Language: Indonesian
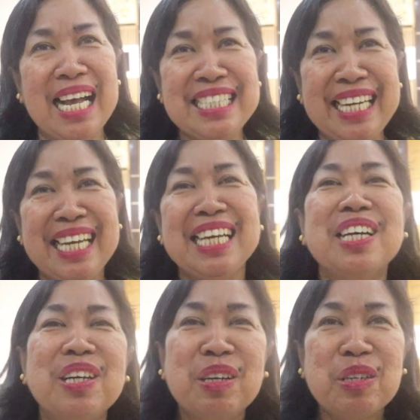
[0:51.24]
kasih
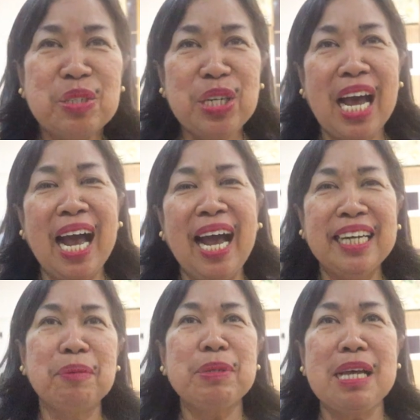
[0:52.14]
sudah
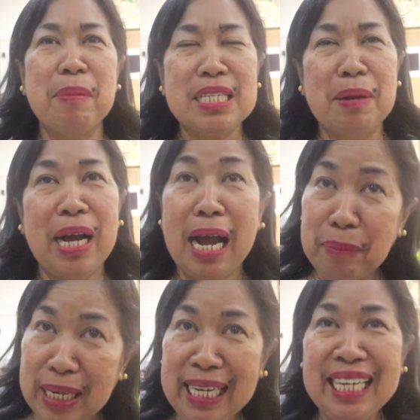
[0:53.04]
hadir bersama-sama
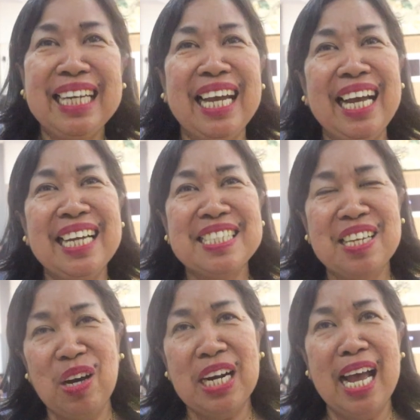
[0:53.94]
kami, ya,
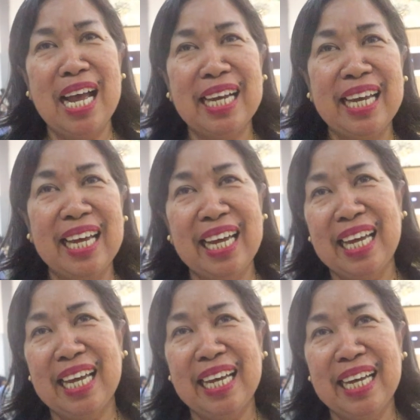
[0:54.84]
seorang
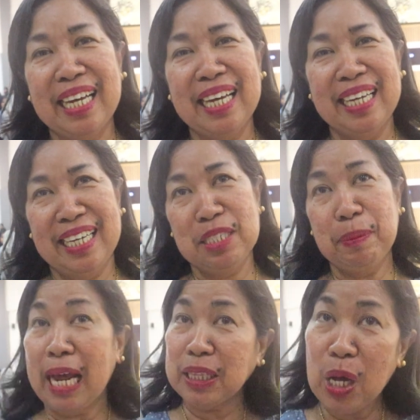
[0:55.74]
uh,
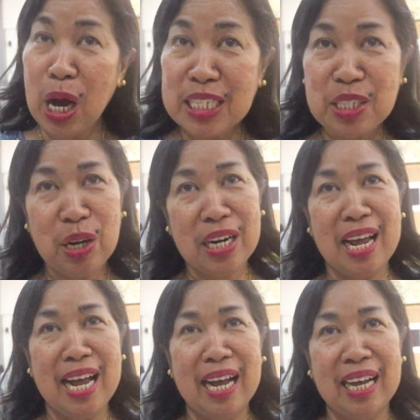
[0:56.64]
inspirator,
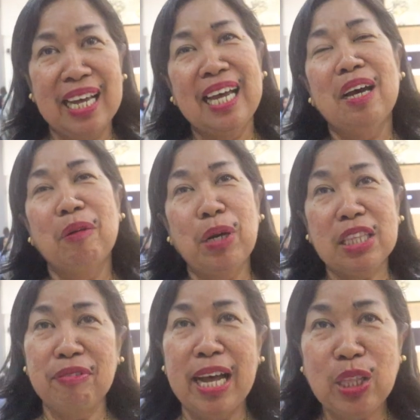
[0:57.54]
seorang
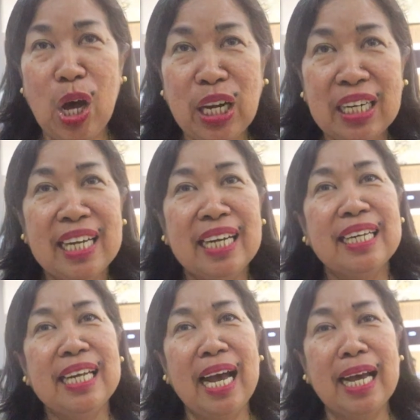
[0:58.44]
motivator,
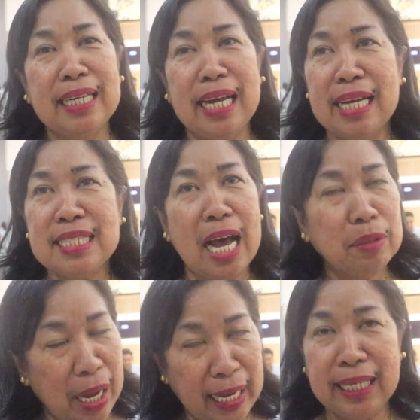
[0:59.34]
dan uh,
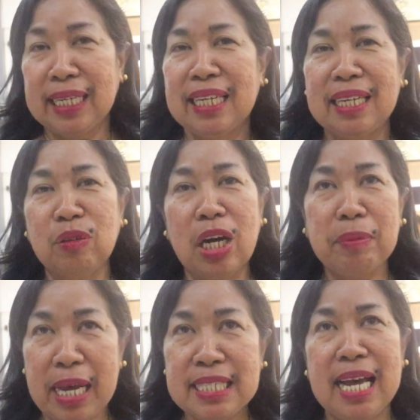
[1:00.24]
sangat baik, luar
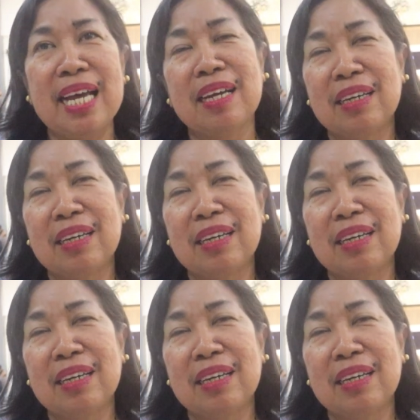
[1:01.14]
biasa